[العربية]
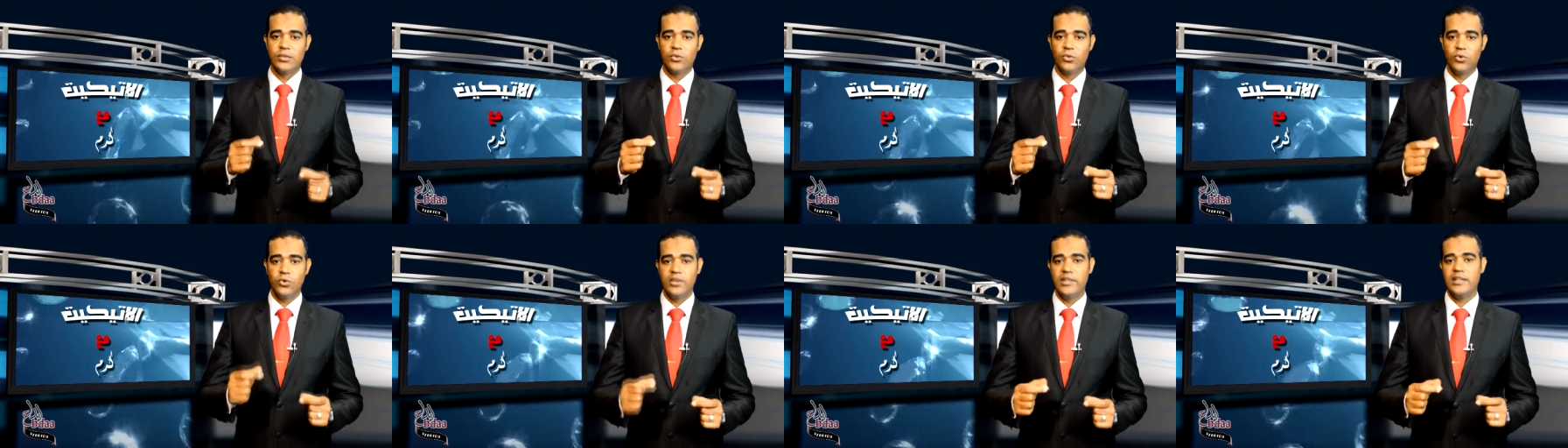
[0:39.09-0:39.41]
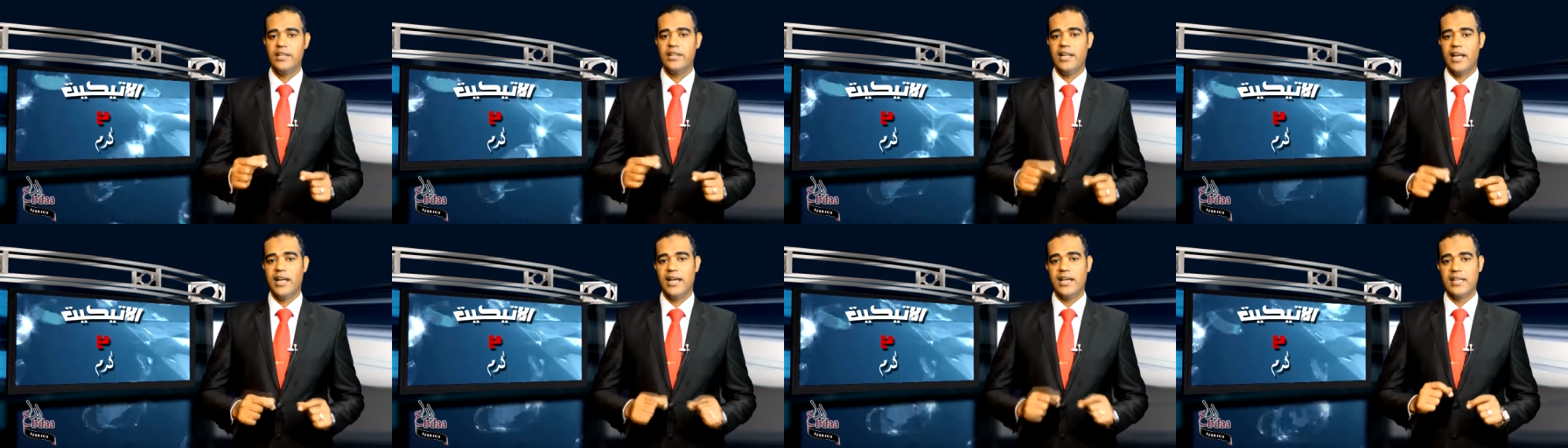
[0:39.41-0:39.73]

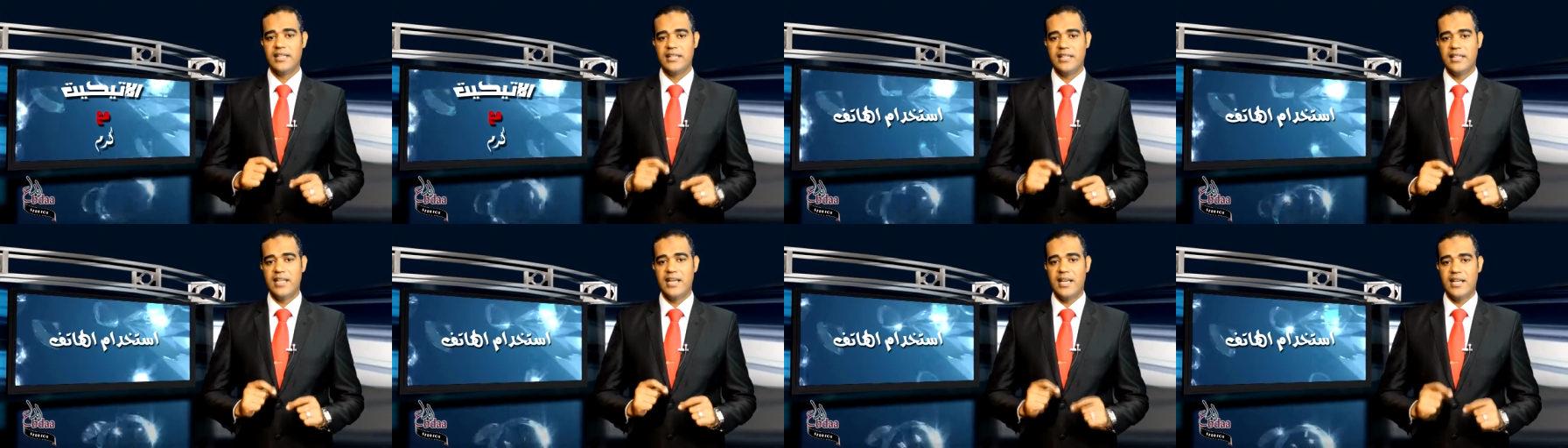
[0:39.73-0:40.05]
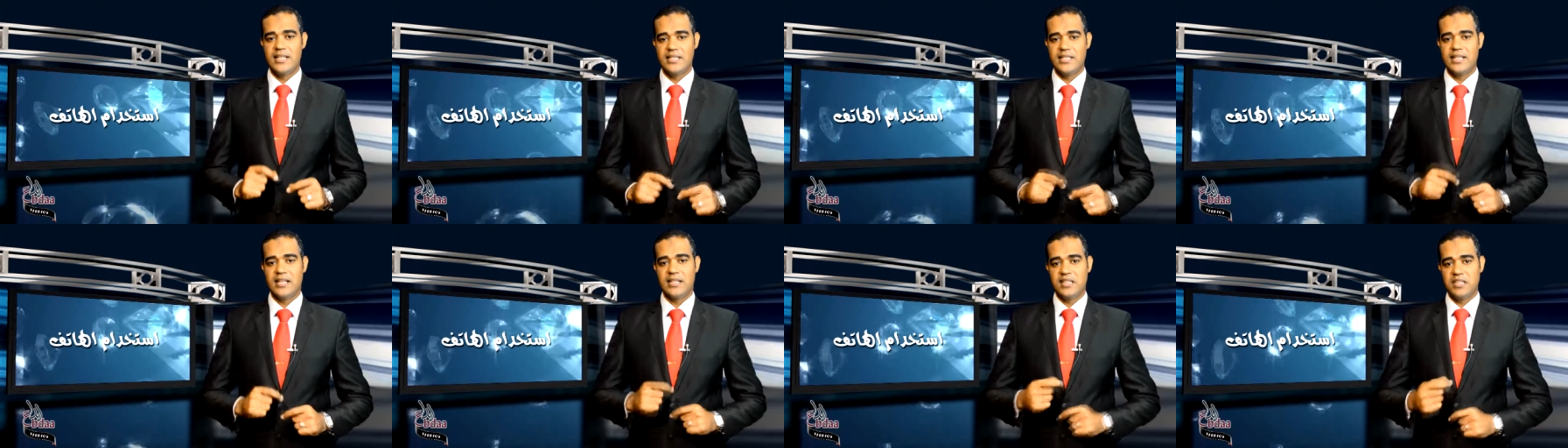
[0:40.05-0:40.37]
كل الحاجات اللي
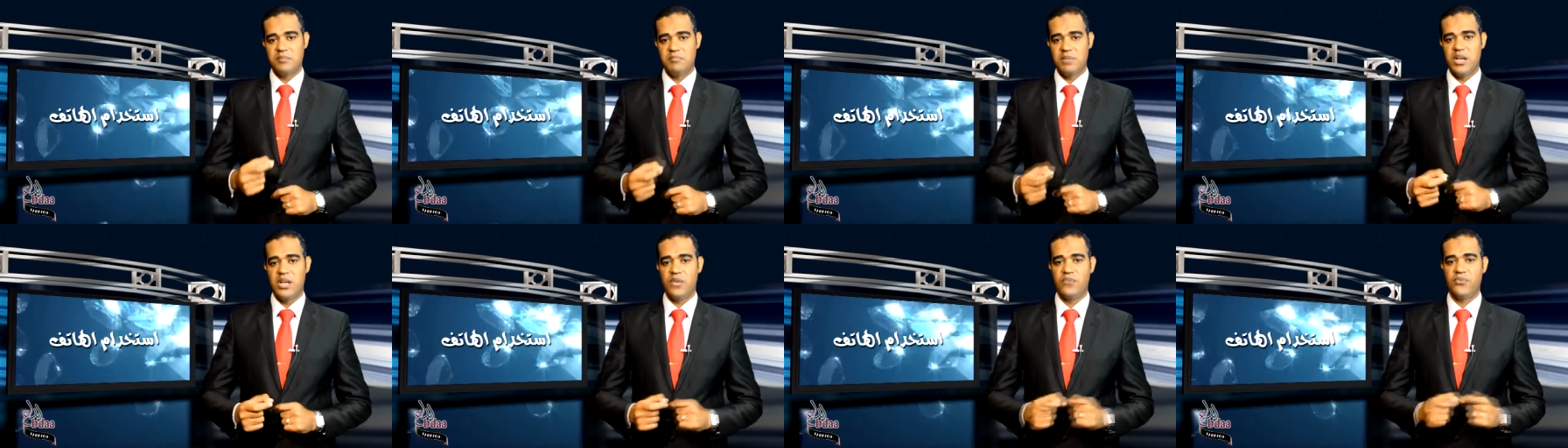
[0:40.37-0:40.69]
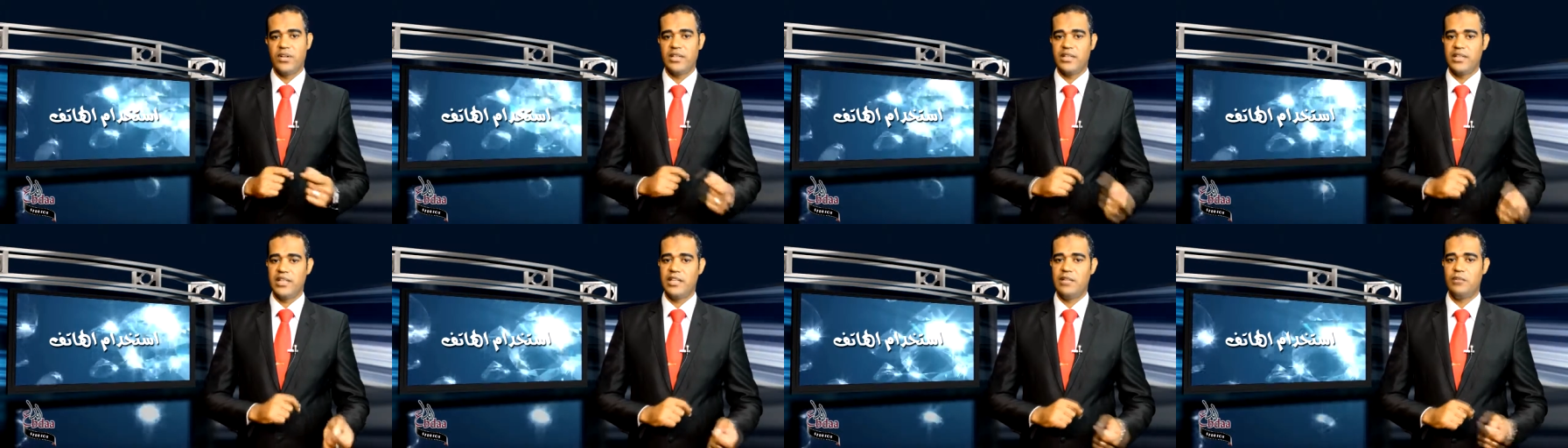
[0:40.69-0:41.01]
هستخدمها
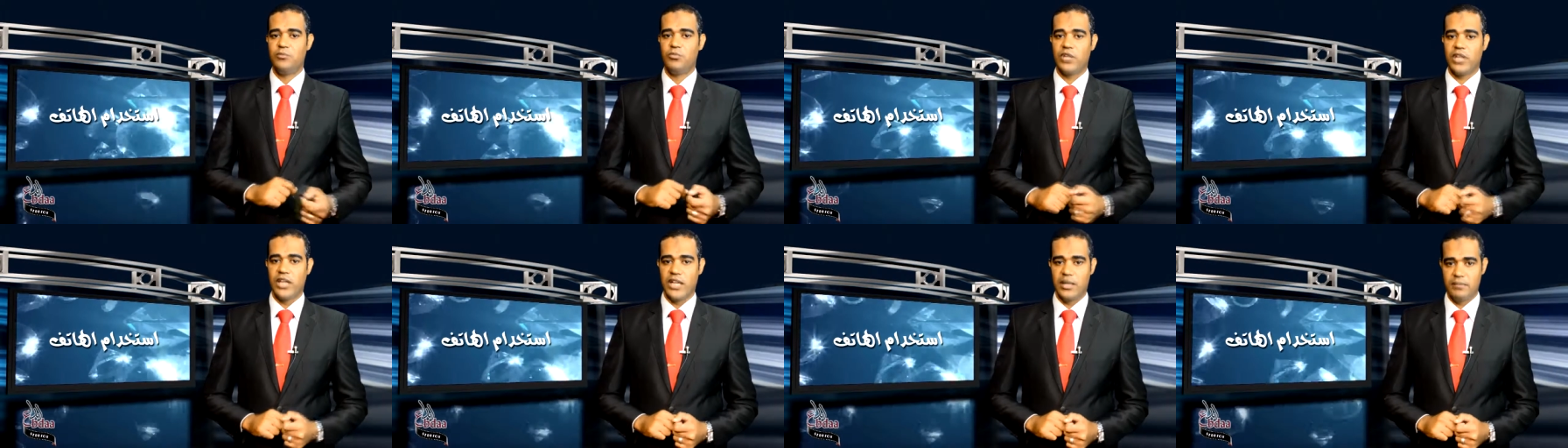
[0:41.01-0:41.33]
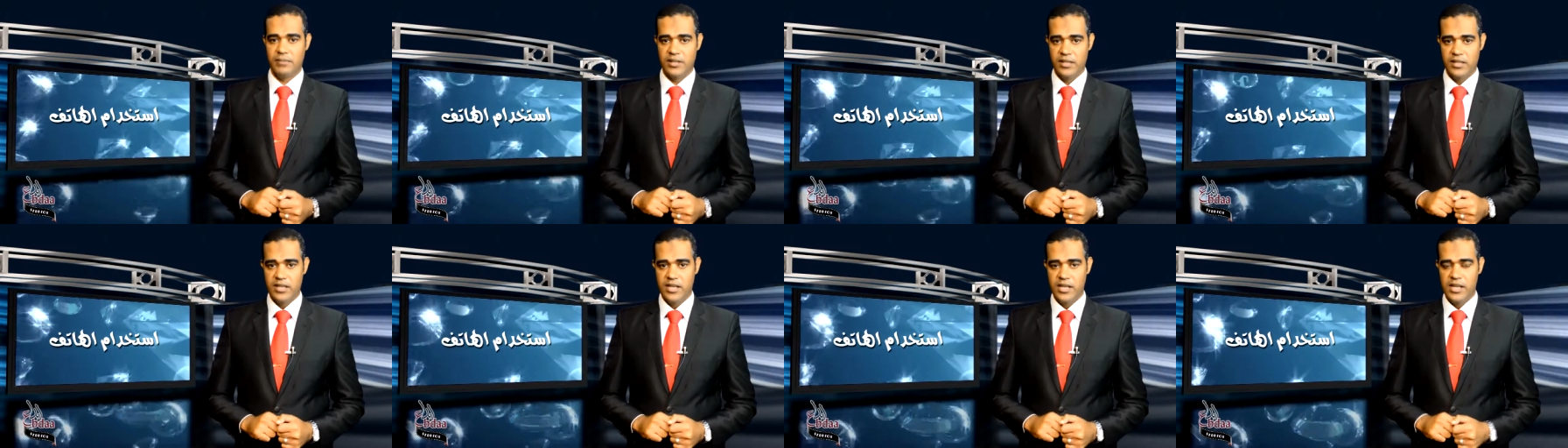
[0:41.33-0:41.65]
في خلال
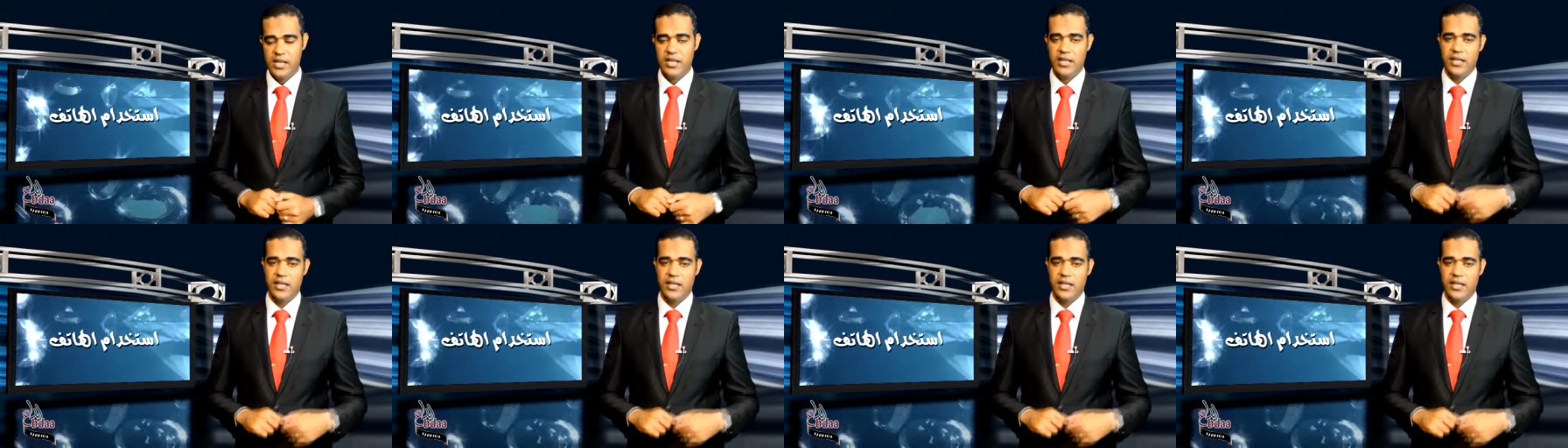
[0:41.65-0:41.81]
المكالمه